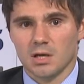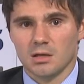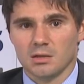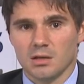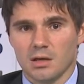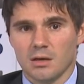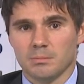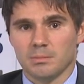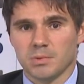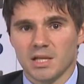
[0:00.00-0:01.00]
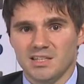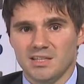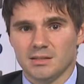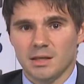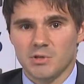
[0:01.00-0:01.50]
когда
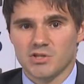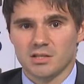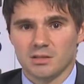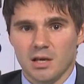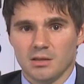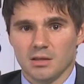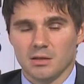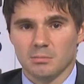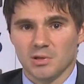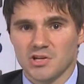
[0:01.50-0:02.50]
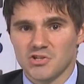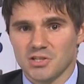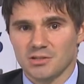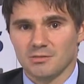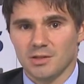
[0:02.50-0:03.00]
плохие экономические данные
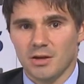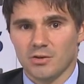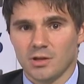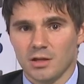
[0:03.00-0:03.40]
положительно влияют